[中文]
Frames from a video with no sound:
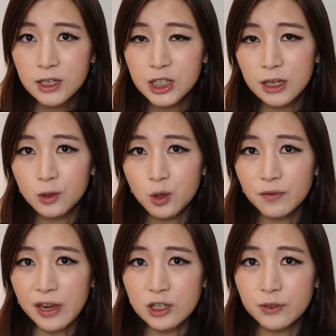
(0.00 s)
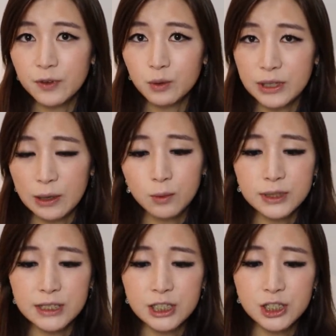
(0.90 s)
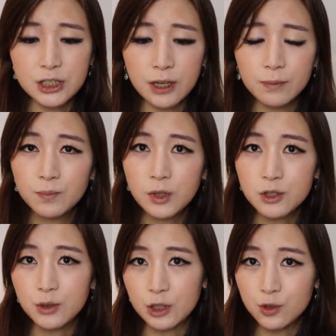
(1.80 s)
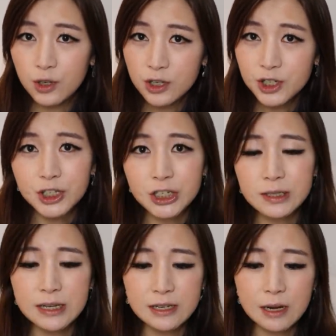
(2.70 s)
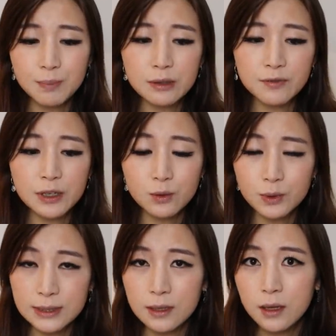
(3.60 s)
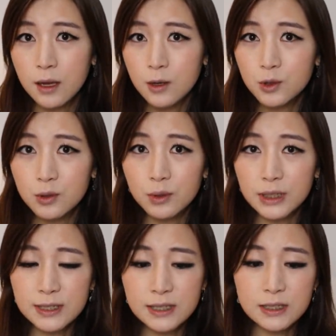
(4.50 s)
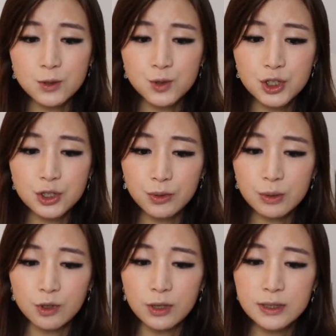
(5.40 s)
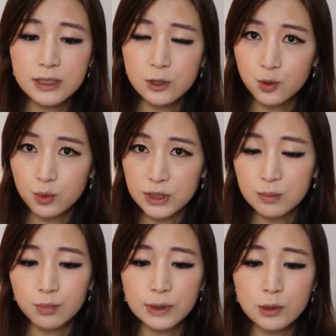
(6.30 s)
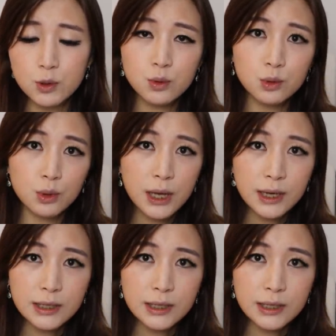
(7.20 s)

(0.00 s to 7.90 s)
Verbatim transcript: 这样的说法是否言过其实呢？作者说，事实显然并非如此。中国的经济、军事规模、技术进步的速度，